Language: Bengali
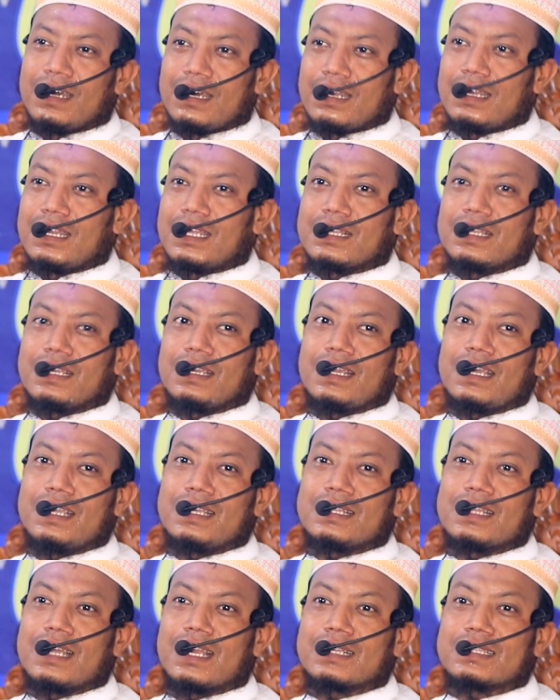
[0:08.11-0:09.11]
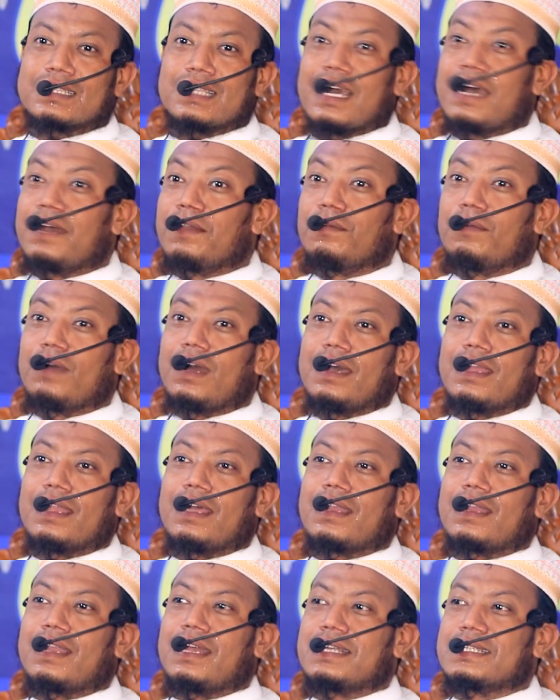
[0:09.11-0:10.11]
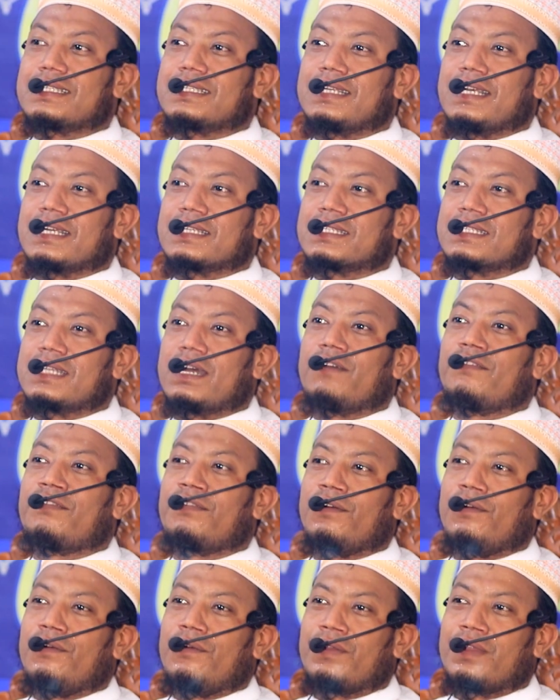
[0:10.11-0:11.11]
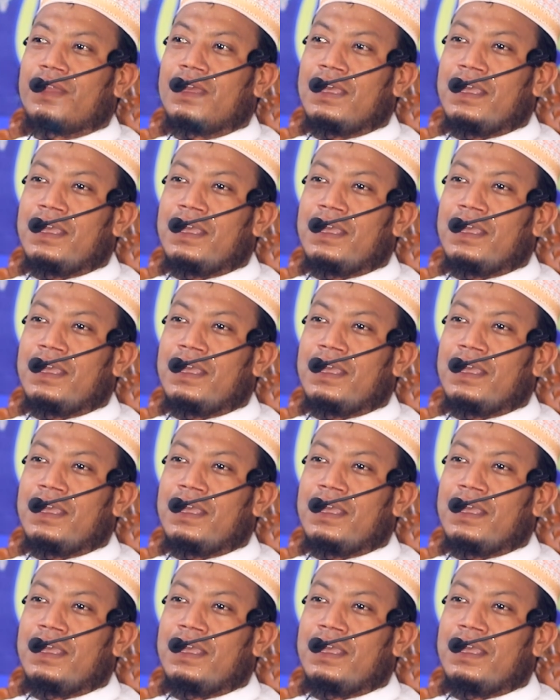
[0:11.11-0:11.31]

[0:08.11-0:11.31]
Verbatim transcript: আল্লাদিনা ইদা তালু আলাম নাসি আস্তাফুন